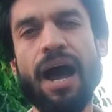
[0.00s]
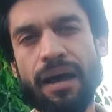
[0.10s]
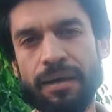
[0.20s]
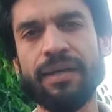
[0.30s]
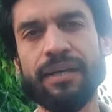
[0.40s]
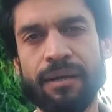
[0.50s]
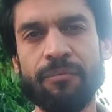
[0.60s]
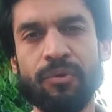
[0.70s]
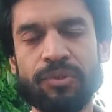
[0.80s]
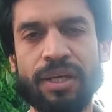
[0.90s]
आखिर
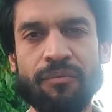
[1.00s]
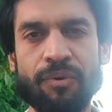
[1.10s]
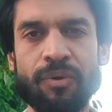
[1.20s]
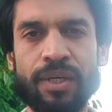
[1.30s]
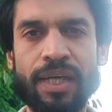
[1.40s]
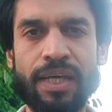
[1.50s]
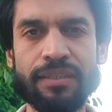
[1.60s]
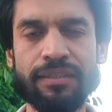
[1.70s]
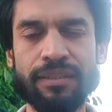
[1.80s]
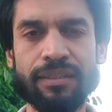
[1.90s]
हम लोग जो है वो
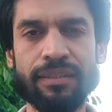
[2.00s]
इस